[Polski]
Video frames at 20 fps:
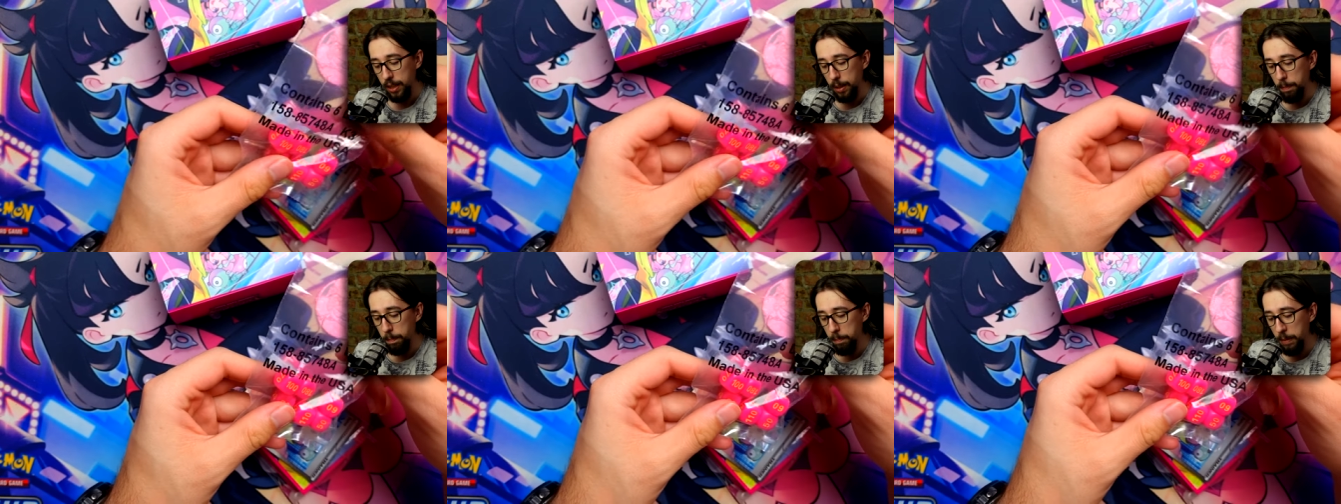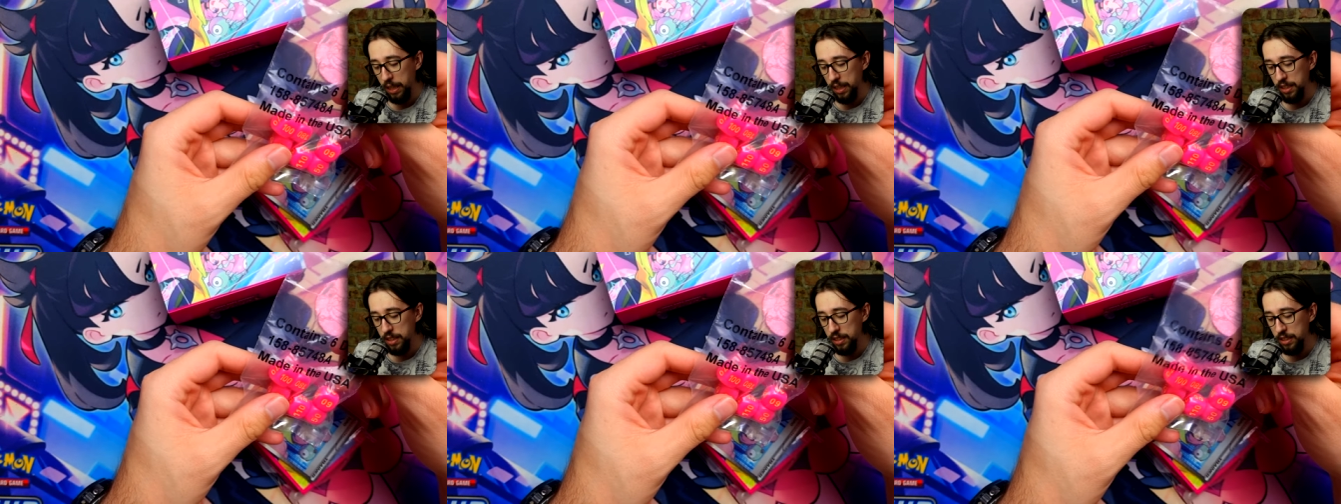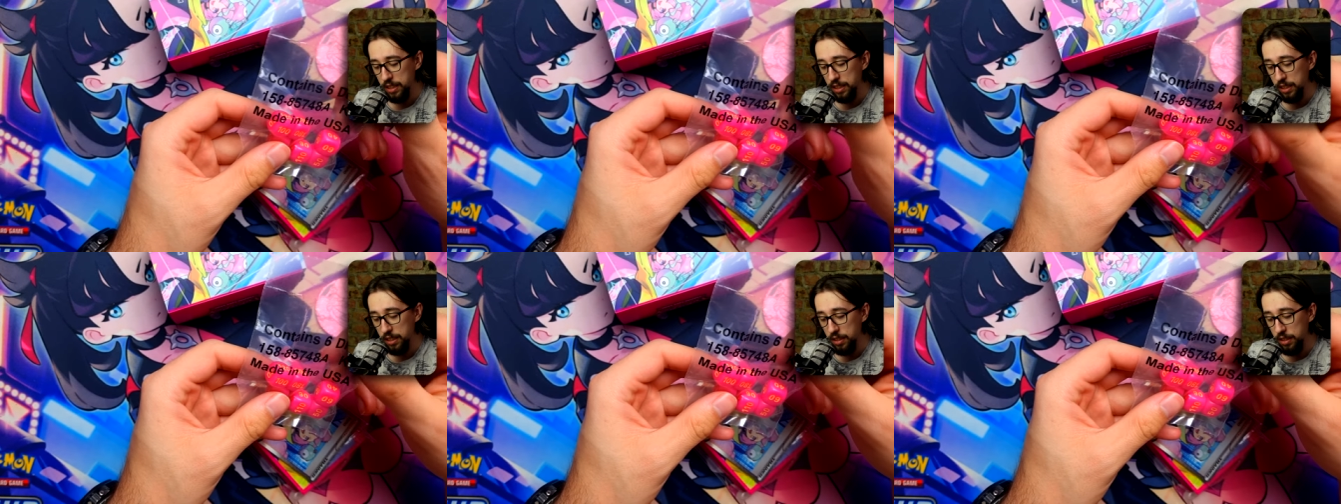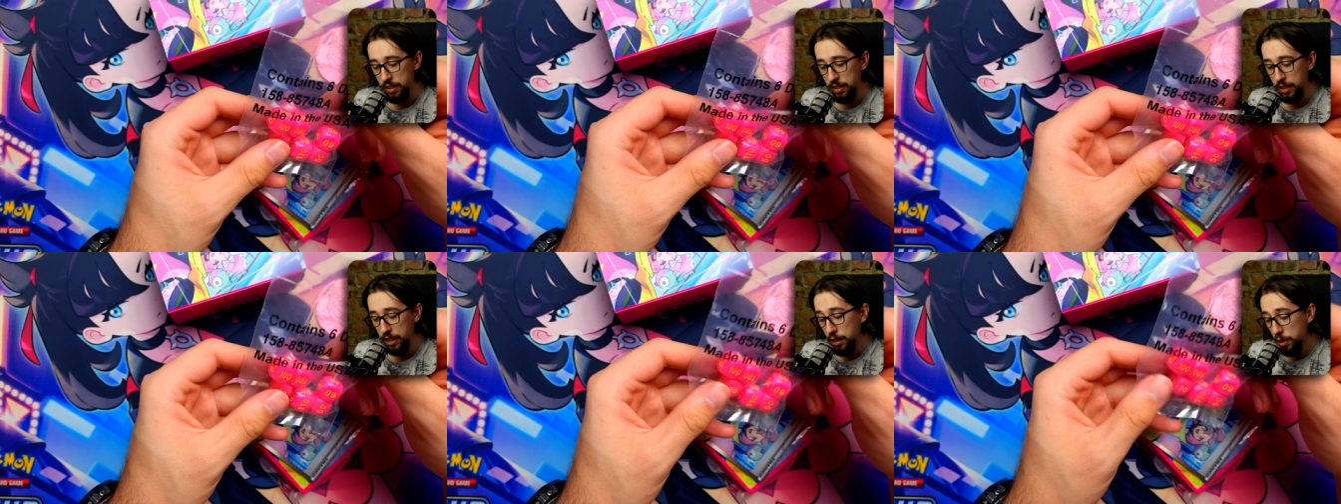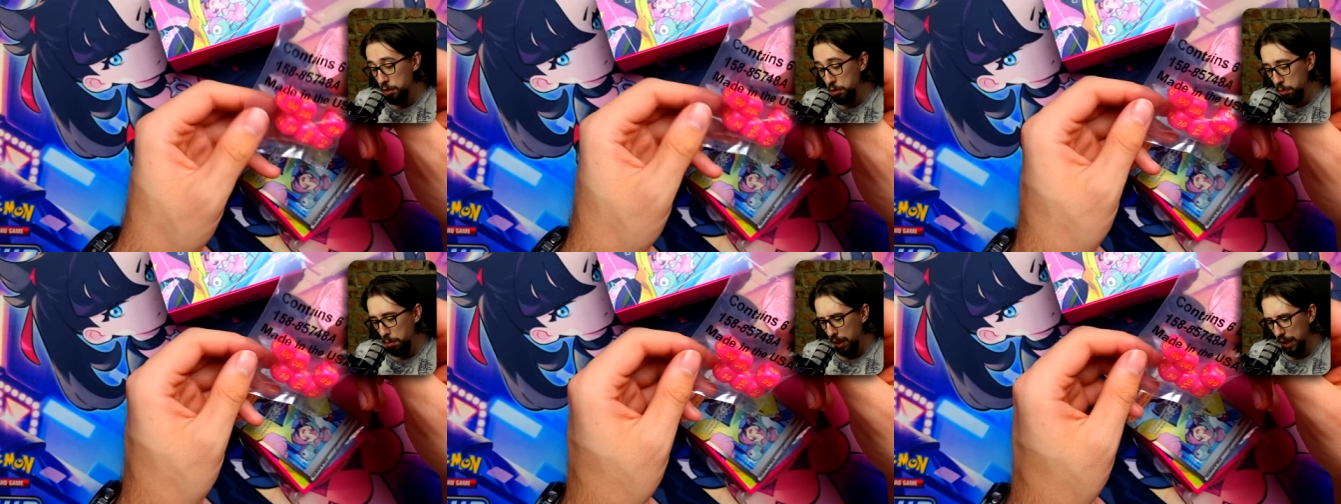made in the
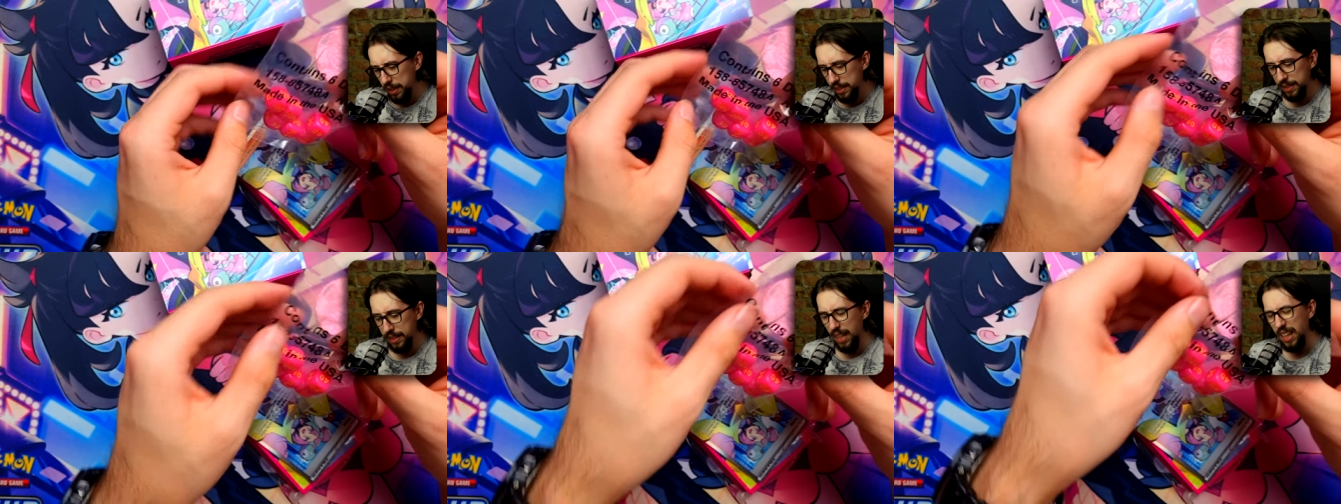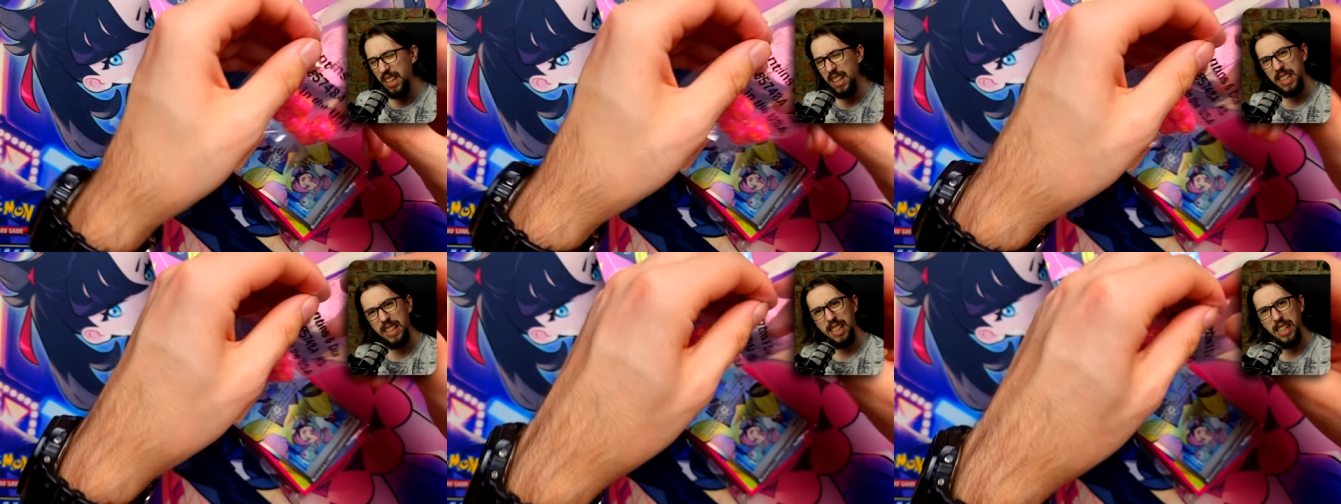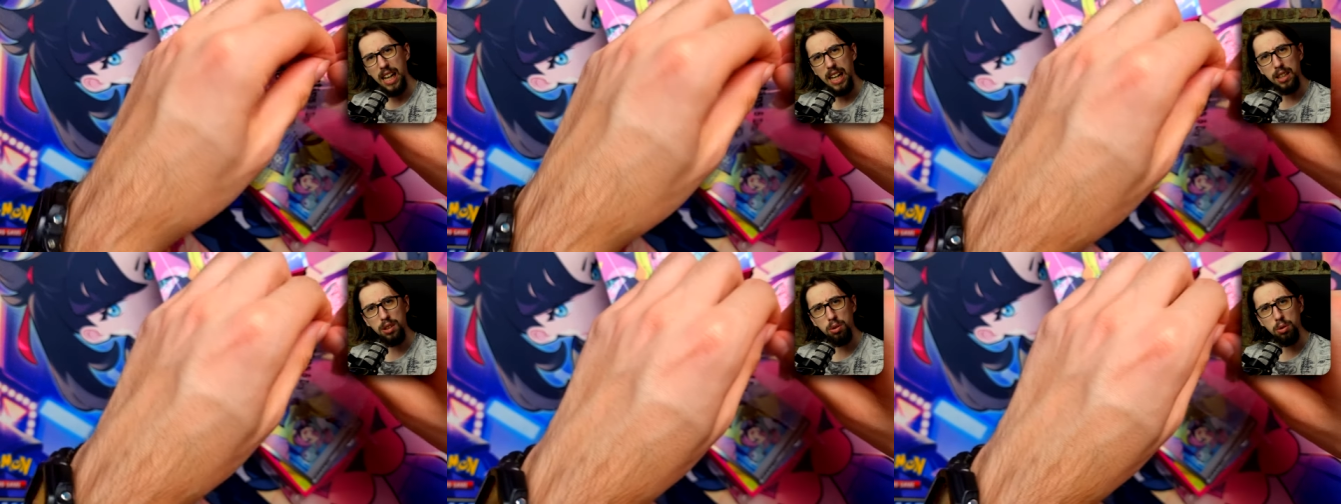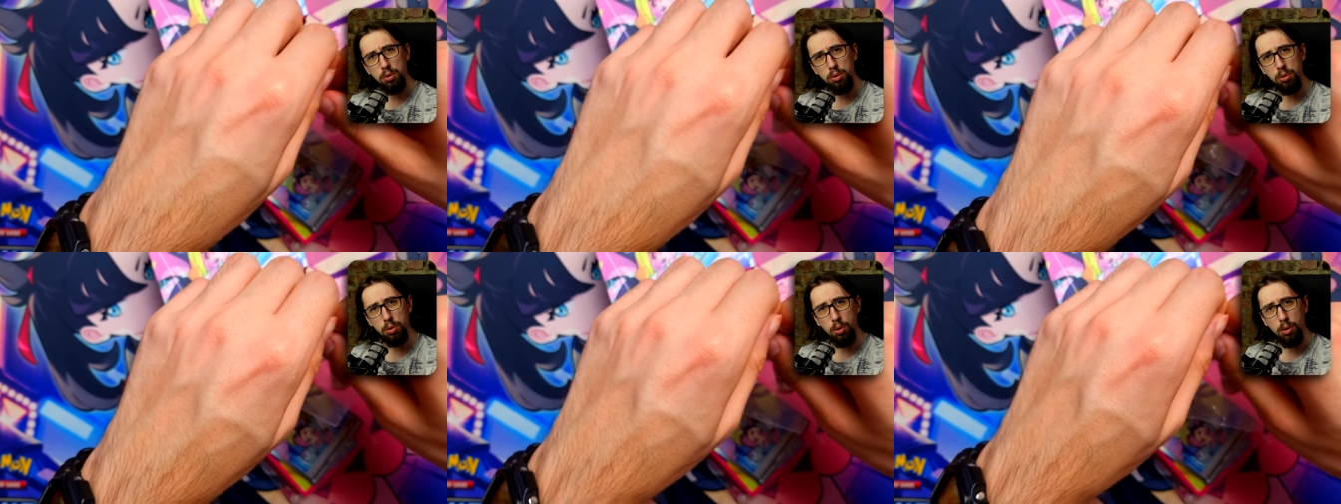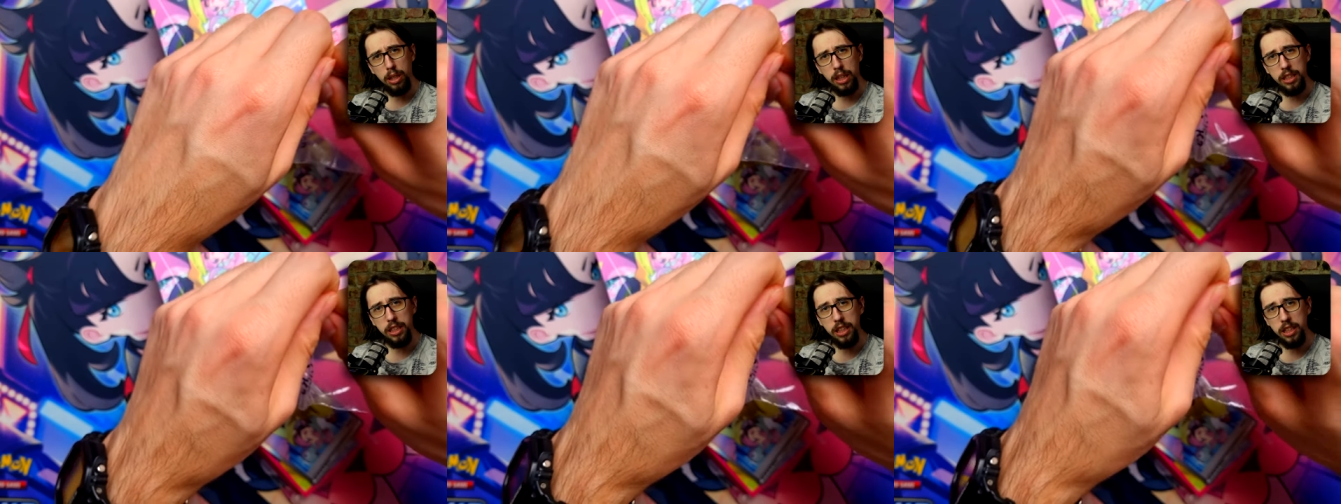USA, a to
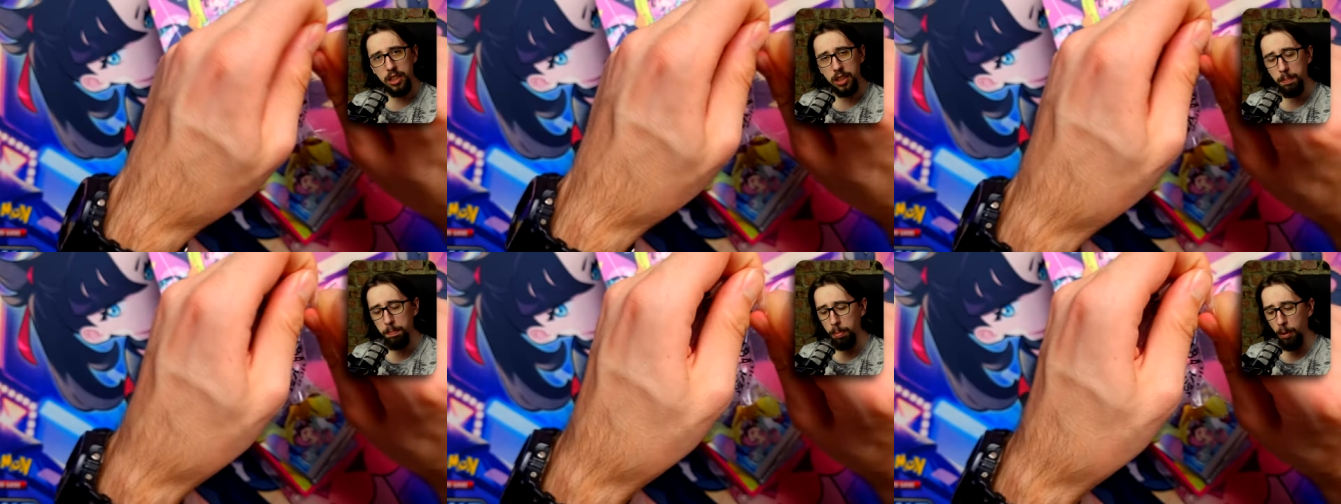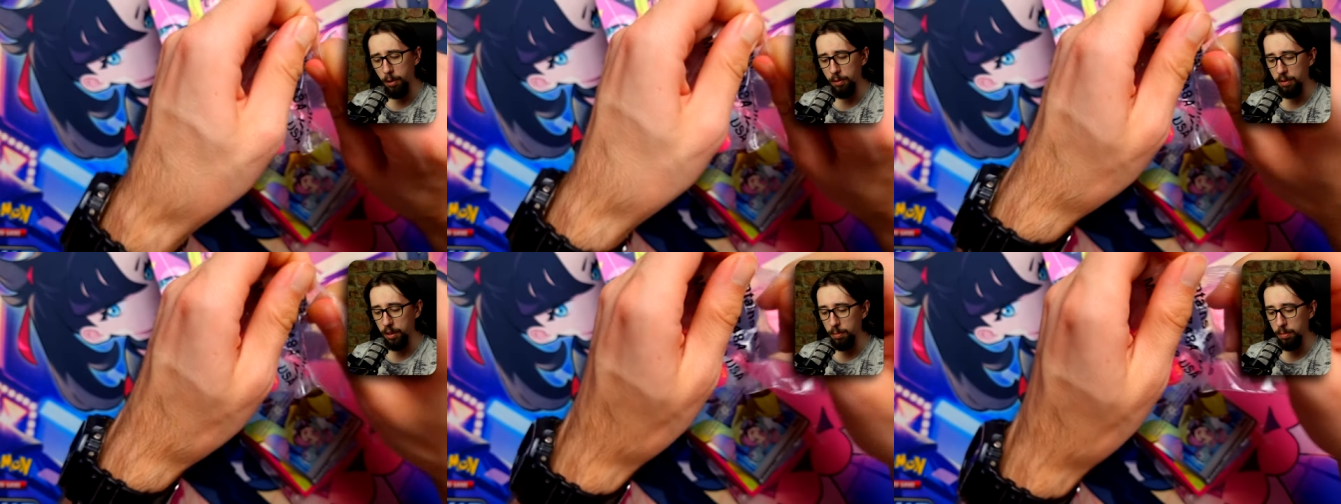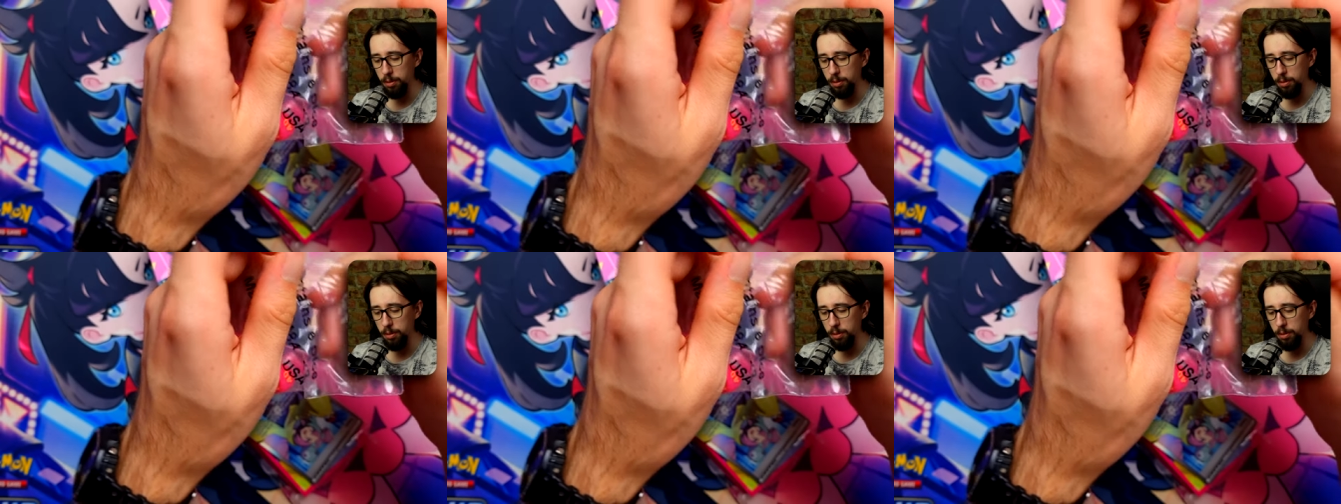trochę nietypowe,